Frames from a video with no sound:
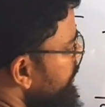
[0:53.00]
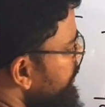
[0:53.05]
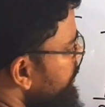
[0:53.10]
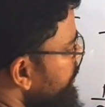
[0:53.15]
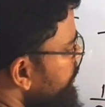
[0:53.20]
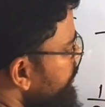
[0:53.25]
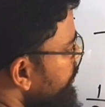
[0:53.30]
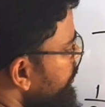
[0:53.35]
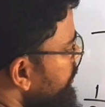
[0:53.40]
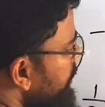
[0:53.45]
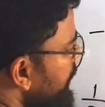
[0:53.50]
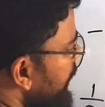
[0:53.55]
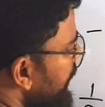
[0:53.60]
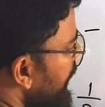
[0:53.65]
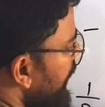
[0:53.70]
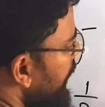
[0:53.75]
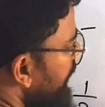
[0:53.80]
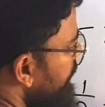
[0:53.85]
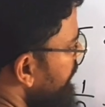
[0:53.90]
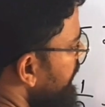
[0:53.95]
इंटू रूट
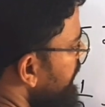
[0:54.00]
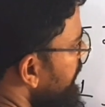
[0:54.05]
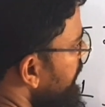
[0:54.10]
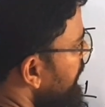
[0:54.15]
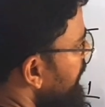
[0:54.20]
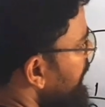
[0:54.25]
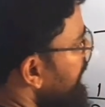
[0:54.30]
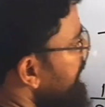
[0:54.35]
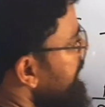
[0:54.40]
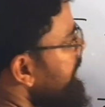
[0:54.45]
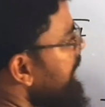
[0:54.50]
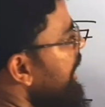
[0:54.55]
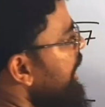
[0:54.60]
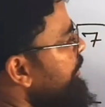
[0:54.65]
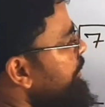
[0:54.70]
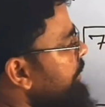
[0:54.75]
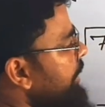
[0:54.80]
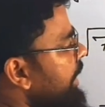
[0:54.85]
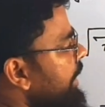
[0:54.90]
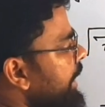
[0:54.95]
एलेवन
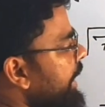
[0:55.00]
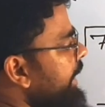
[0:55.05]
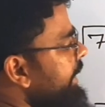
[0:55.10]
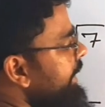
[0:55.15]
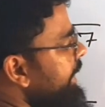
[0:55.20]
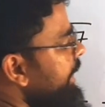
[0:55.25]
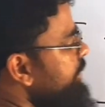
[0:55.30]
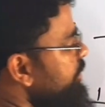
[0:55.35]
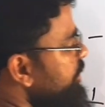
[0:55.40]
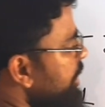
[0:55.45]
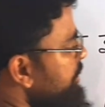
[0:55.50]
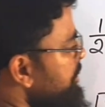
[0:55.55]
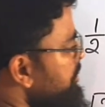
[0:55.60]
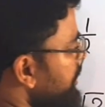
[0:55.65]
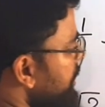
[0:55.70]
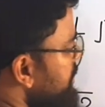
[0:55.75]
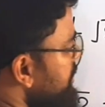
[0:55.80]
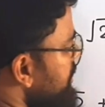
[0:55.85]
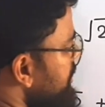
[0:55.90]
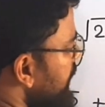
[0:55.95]
यहाँ एंड है तो यहाँ पर
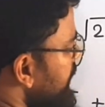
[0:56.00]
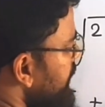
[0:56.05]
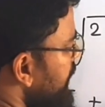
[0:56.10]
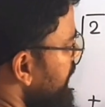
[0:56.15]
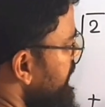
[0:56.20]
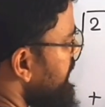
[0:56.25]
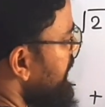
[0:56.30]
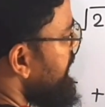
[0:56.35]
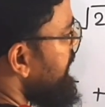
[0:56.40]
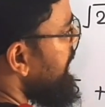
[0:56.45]
प्लस का साइन दे